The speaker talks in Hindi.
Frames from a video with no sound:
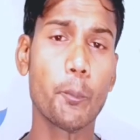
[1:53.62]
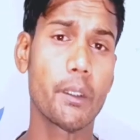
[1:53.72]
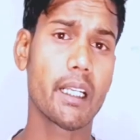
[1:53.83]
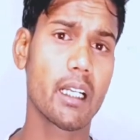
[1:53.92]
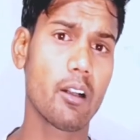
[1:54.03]

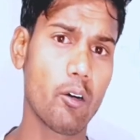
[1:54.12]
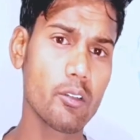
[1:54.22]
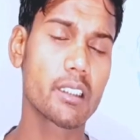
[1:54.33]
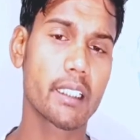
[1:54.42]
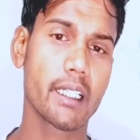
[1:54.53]
ऑप्टिकल
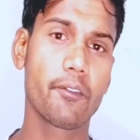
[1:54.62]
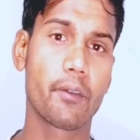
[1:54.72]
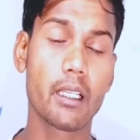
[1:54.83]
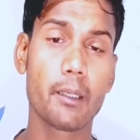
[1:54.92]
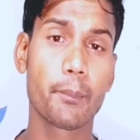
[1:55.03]
ऑन स्क्रीन
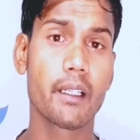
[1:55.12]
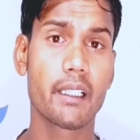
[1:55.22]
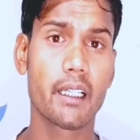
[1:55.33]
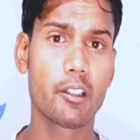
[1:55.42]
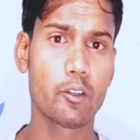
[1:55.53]
फिंगरप्रिंट
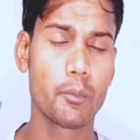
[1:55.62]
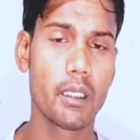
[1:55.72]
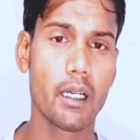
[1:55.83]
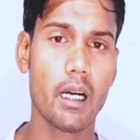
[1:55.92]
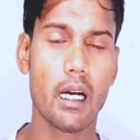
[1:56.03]
देखने को
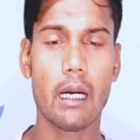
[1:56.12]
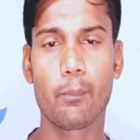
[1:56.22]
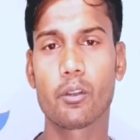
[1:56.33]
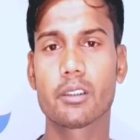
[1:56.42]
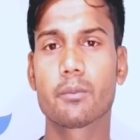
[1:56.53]
मिलेगा
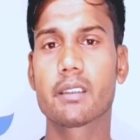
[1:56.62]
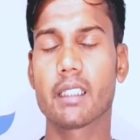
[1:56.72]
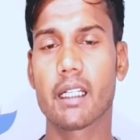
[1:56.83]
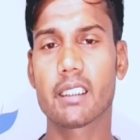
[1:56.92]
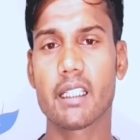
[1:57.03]
आपको इसमें
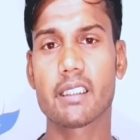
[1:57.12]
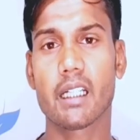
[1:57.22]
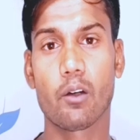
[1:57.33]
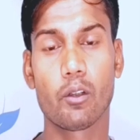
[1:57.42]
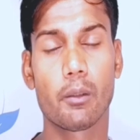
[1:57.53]
सारे सेंसर
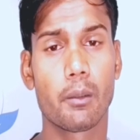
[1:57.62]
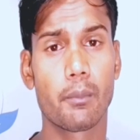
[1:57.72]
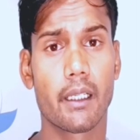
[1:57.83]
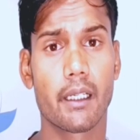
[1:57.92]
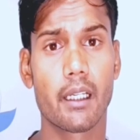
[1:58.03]
अवेलेबल
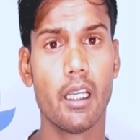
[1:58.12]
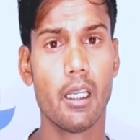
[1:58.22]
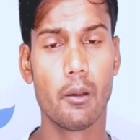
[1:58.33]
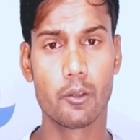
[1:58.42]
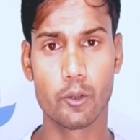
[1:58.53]
मिलेंगे
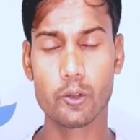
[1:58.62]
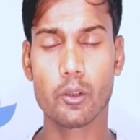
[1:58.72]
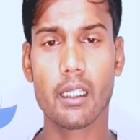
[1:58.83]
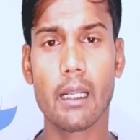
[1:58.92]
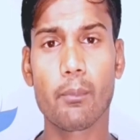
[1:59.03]

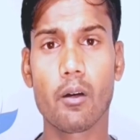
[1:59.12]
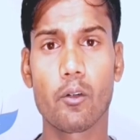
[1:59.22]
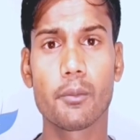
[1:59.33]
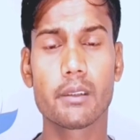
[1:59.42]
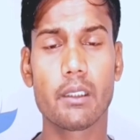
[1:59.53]
दोस्तों अगर आपका
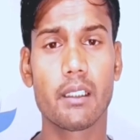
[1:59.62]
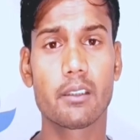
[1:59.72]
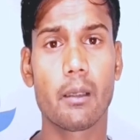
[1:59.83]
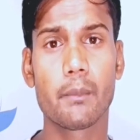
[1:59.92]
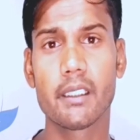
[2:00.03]
कोई भी सवाल है
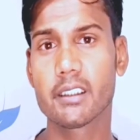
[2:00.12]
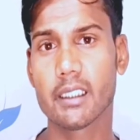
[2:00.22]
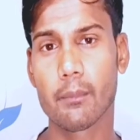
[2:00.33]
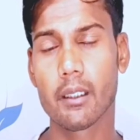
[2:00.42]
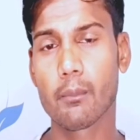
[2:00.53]
तो हमें नीचे
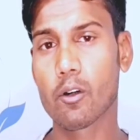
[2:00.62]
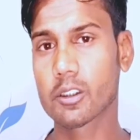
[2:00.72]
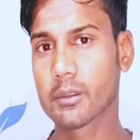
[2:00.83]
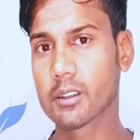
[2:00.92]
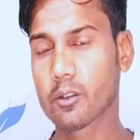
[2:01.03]
कमेंट
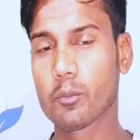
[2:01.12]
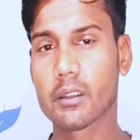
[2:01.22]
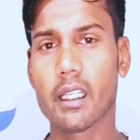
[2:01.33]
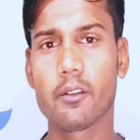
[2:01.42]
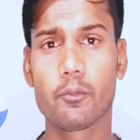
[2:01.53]
बॉक्स में जरूर
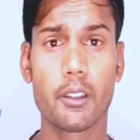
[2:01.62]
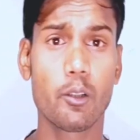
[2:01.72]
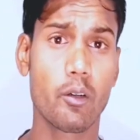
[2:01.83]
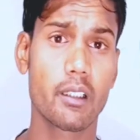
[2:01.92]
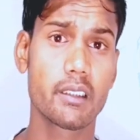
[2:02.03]
बताएं
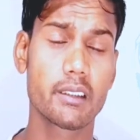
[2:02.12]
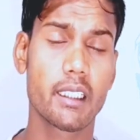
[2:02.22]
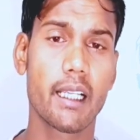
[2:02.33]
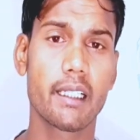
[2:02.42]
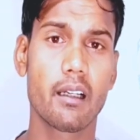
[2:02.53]
वीडियो कर दीजिए लाइक